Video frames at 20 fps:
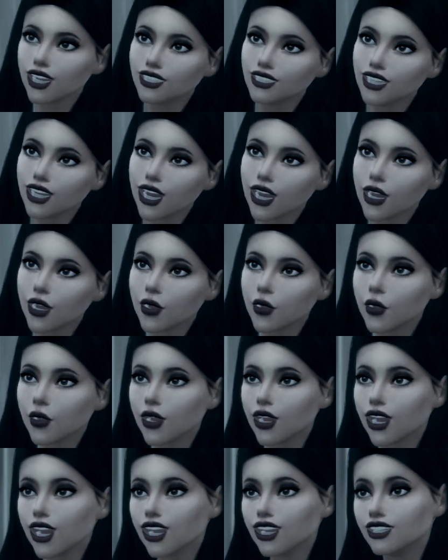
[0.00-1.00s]
Mas como ele
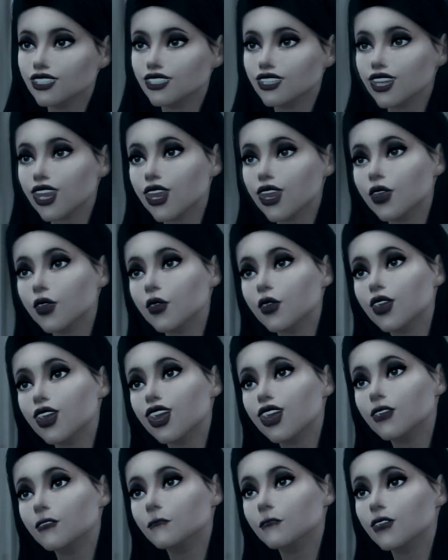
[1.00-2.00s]
falou, você
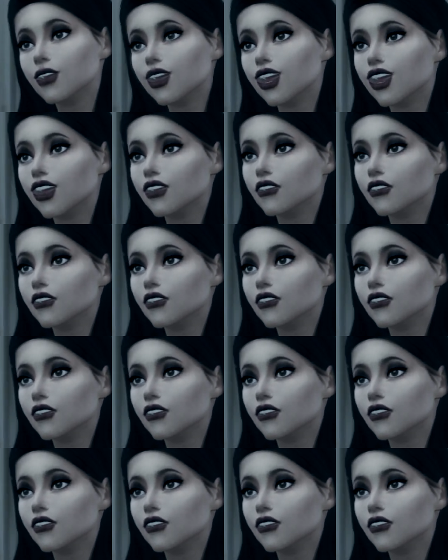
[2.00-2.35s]
também não tava